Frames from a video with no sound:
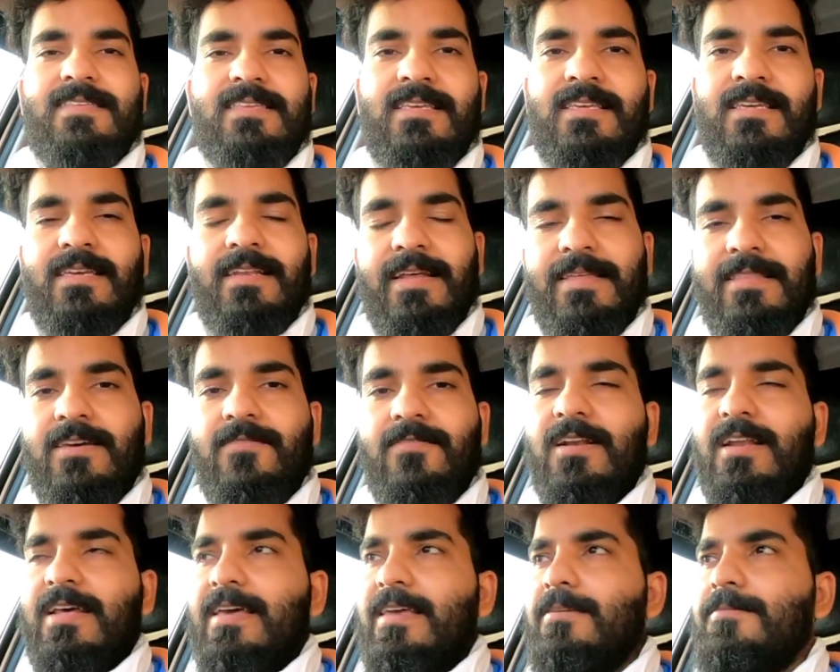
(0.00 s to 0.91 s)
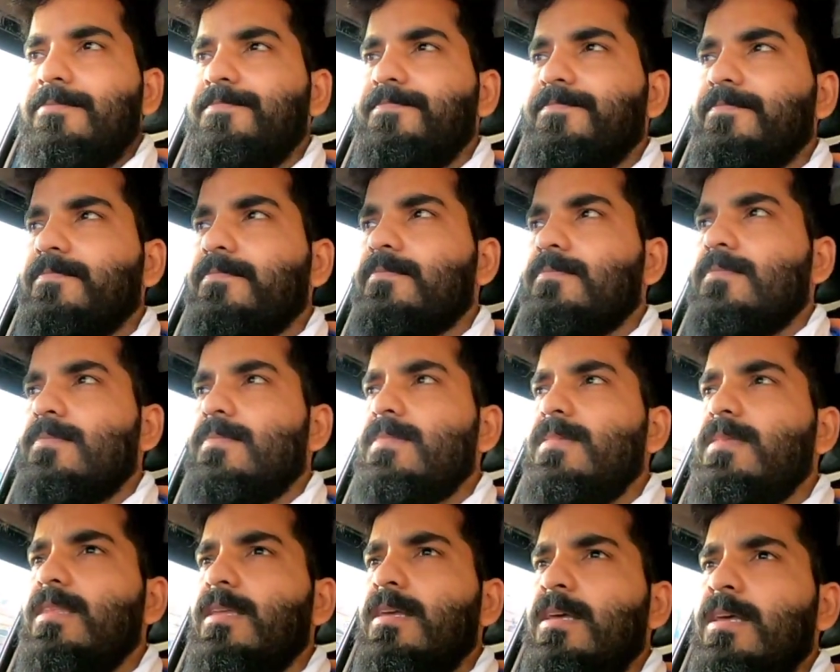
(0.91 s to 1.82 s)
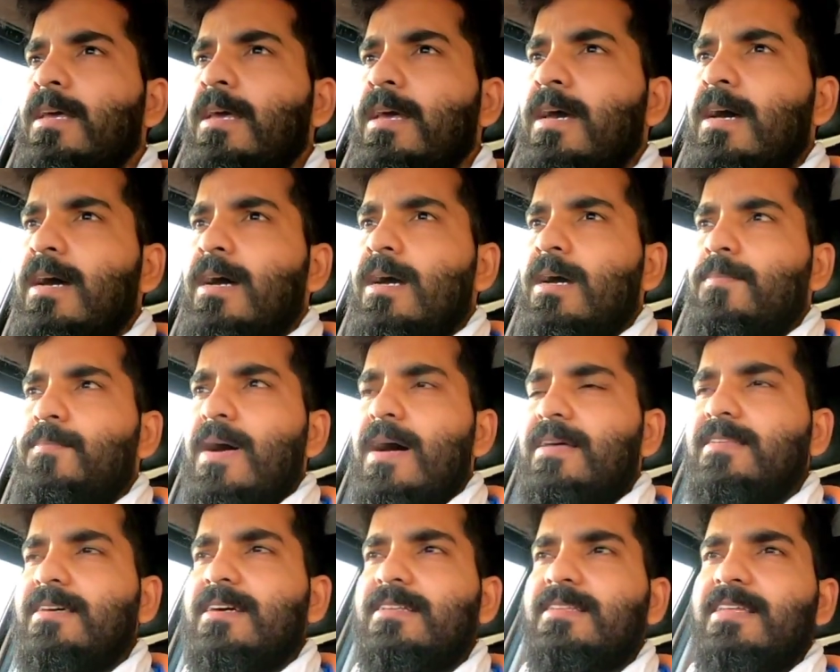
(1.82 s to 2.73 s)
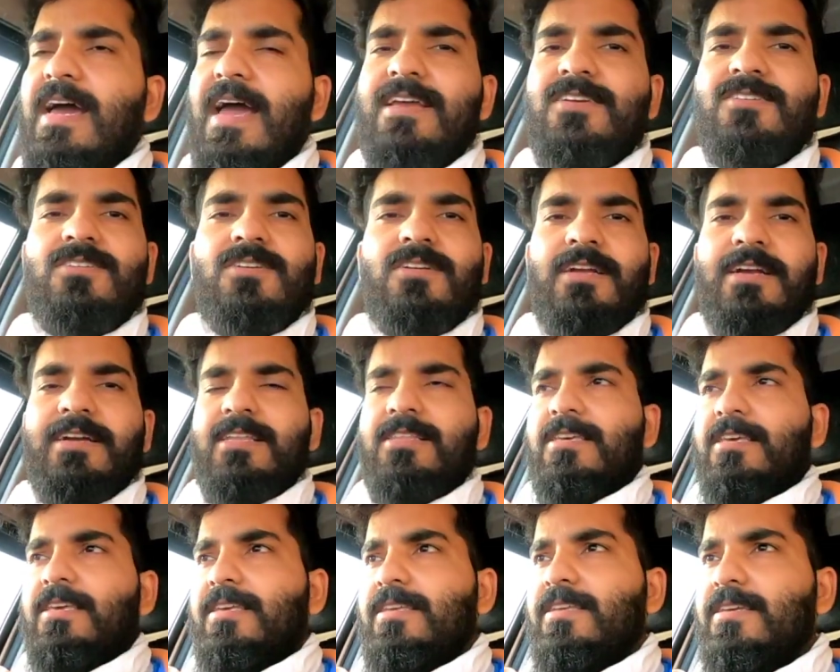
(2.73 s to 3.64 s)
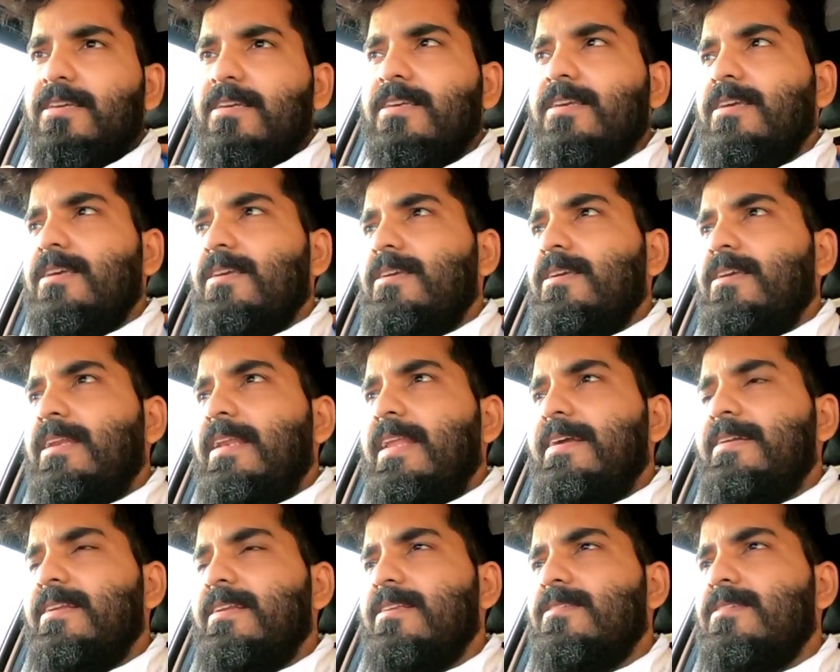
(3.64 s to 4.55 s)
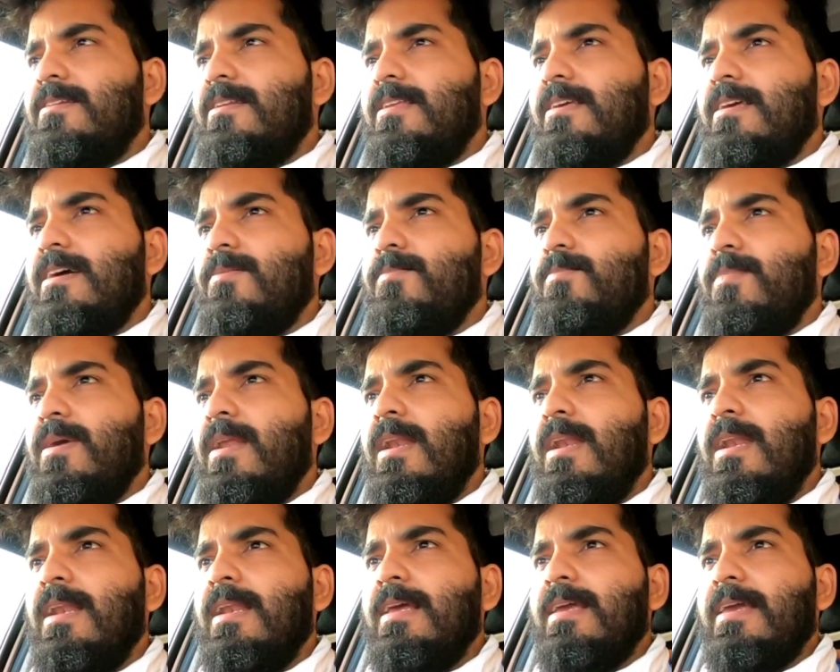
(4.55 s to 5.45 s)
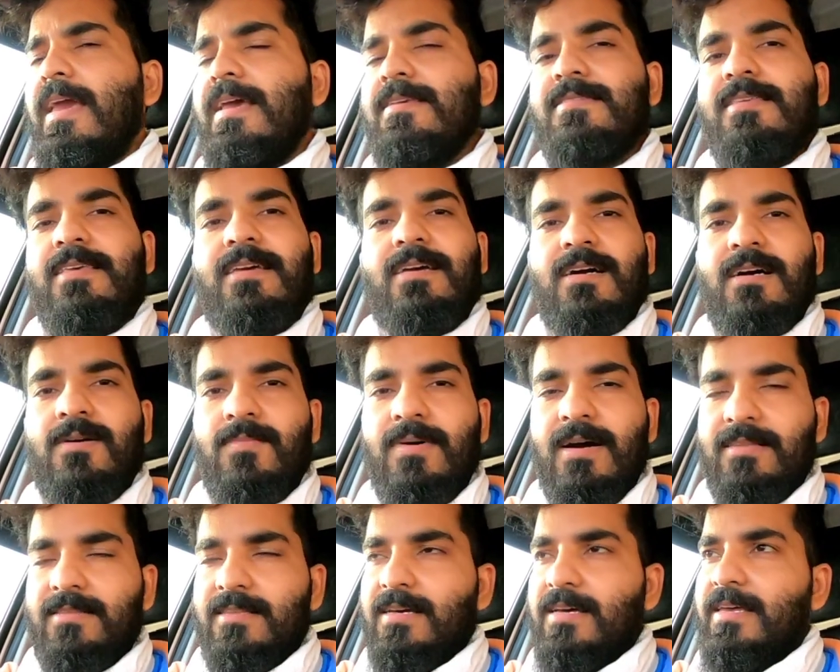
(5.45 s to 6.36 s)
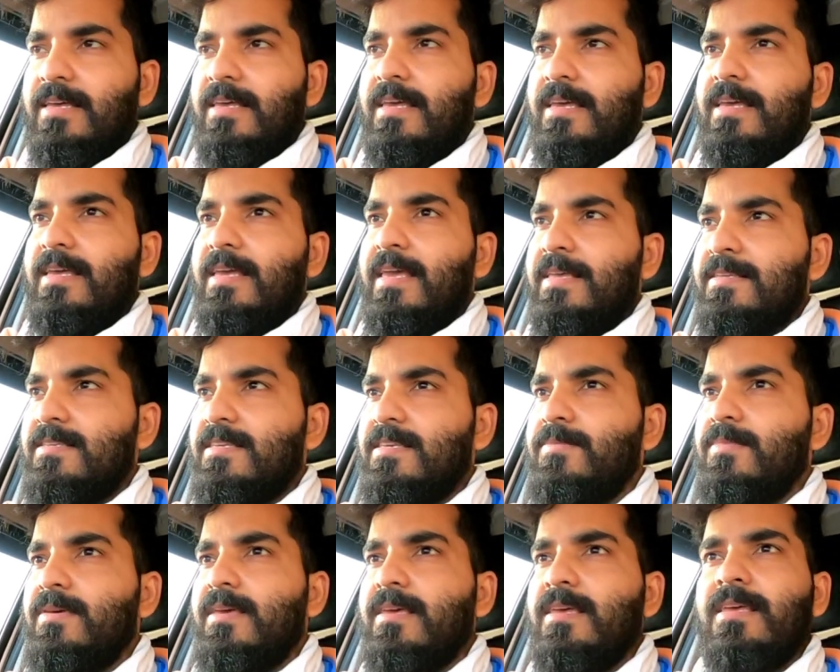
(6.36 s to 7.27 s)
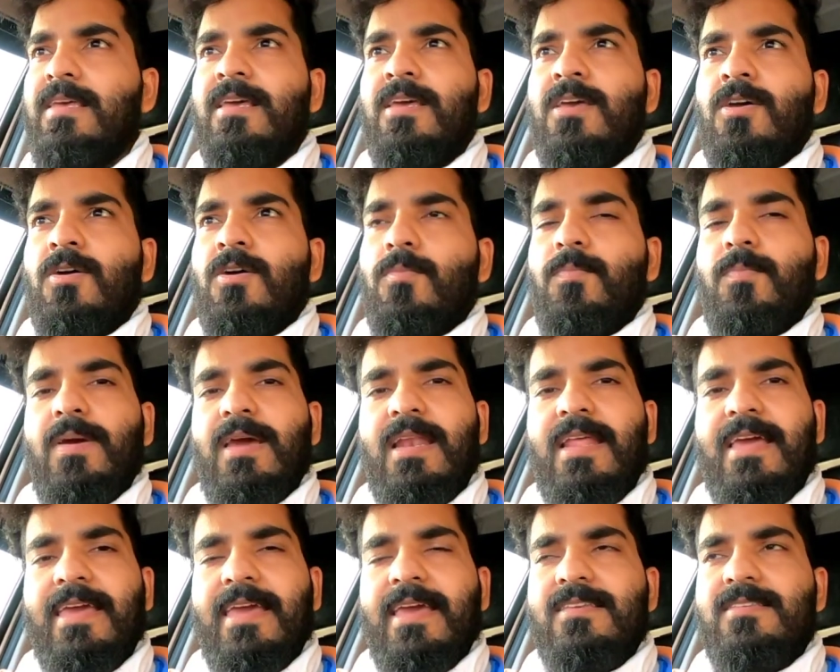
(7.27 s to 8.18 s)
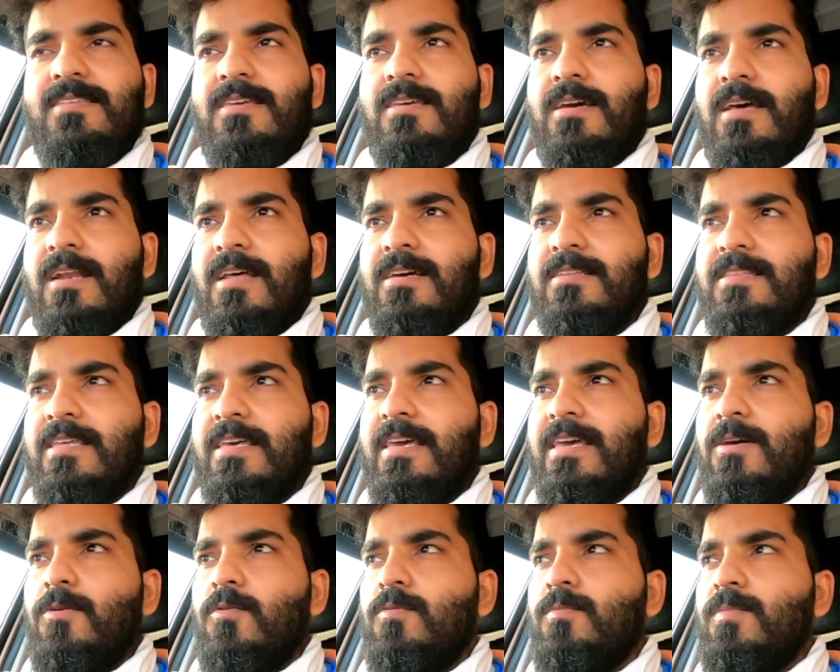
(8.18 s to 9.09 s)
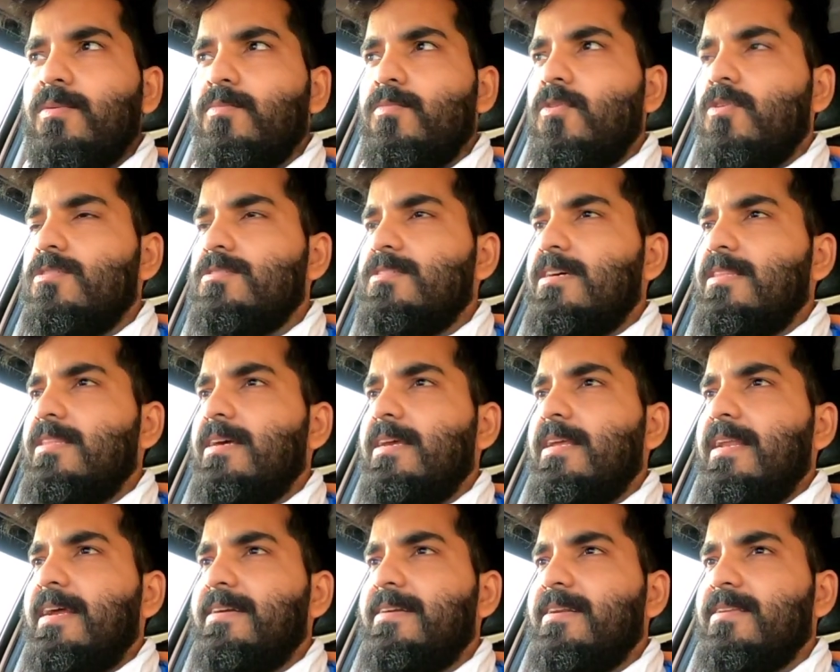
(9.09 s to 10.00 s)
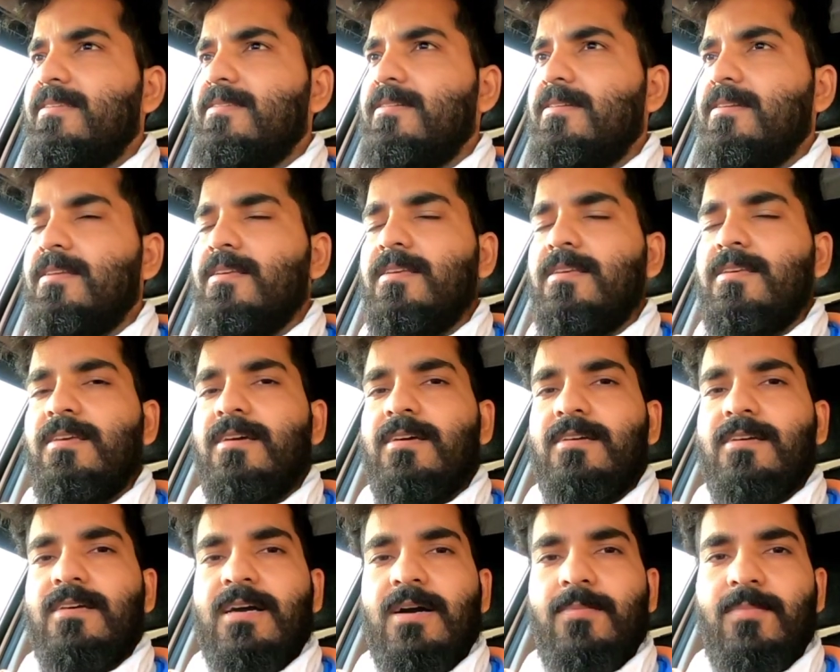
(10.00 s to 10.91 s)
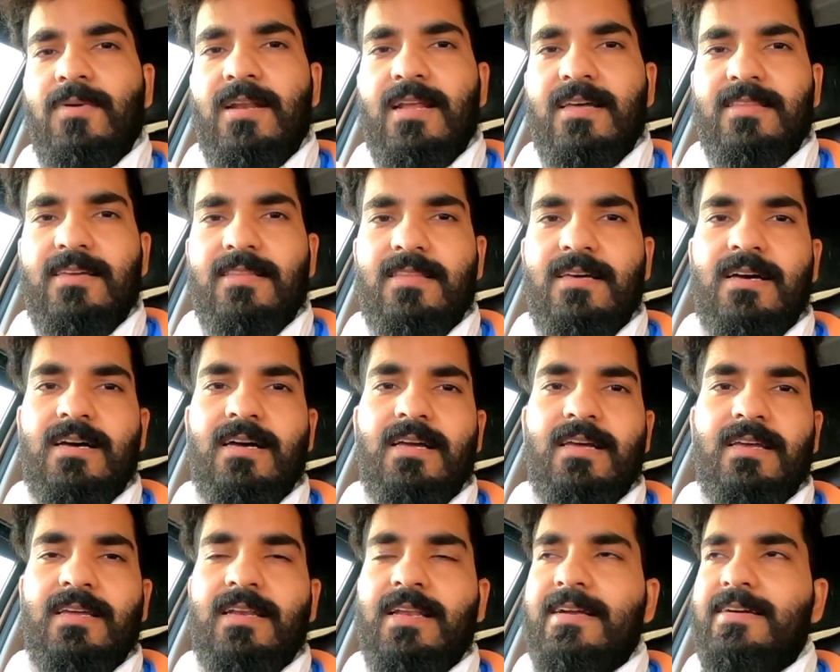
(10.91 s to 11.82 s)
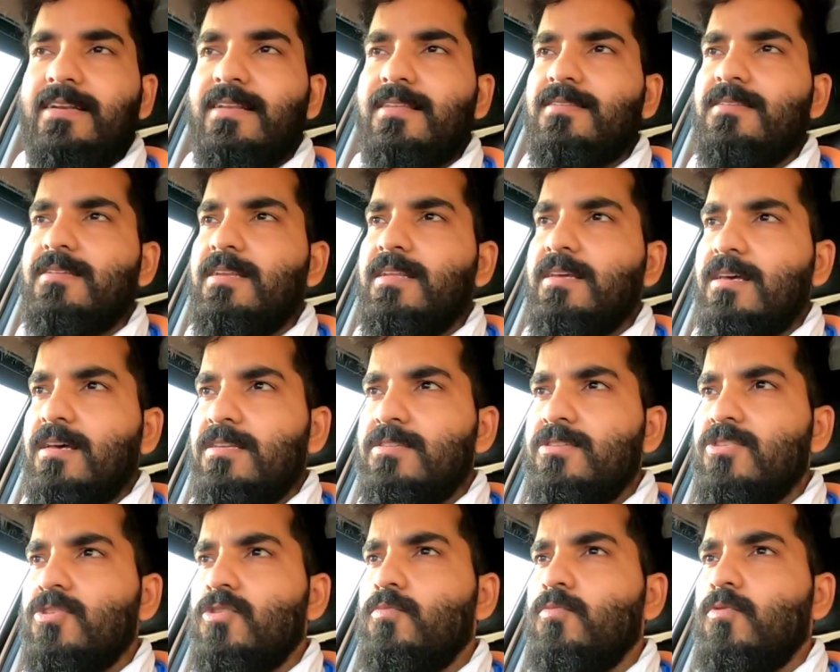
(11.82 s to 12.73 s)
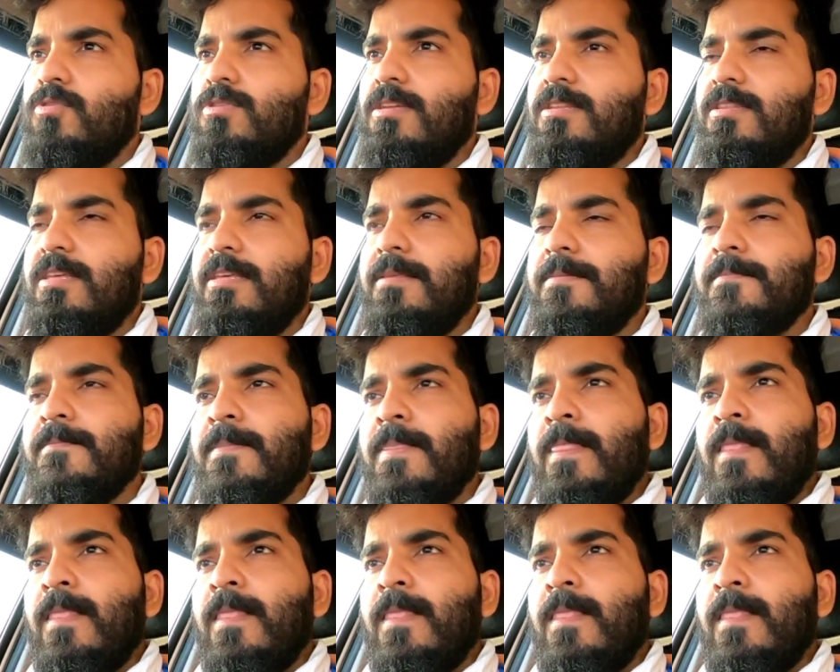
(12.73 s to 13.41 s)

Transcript: एसी ही रहने वाला है बात करते हैं आइशर रेटिंग की कि इलेक्ट्रिसिटी का बिल कैसे कम आता है एसी में पहले के एसी अलग थे उनमें बहुत ज़्यादा इलेक्ट्रिसिटी का बिल आता था इलेक्ट्रिसिटी कंज्यूम होती थी